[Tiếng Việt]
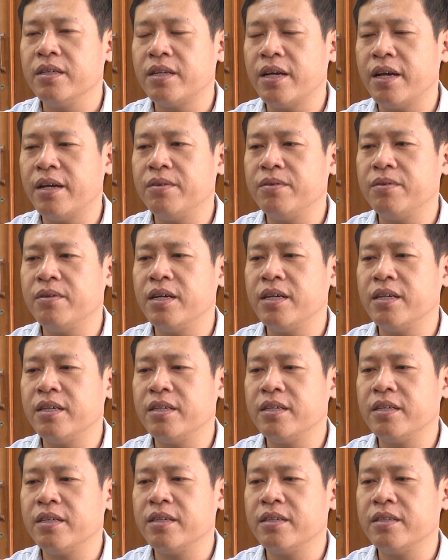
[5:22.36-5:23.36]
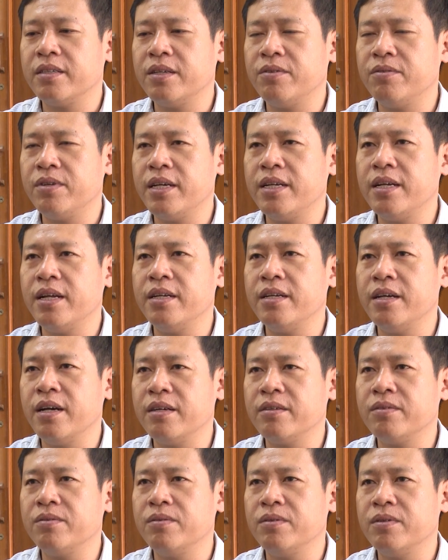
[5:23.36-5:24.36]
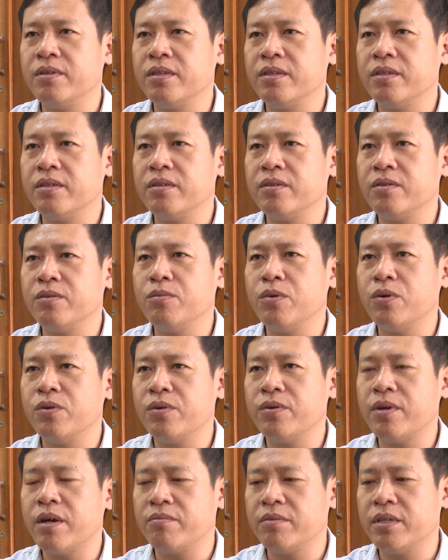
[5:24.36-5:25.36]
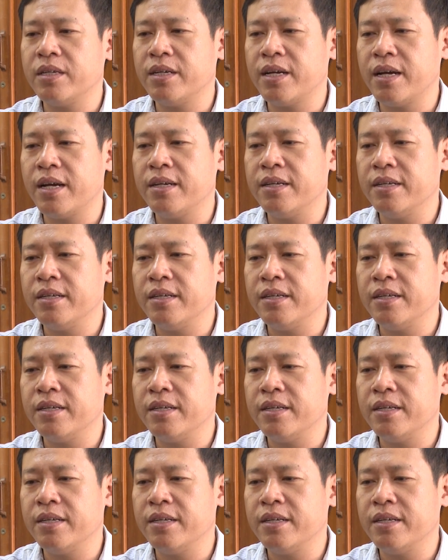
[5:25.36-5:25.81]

theo cái, cái tiêu chí đánh giá của của Bộ Lao động đưa ra.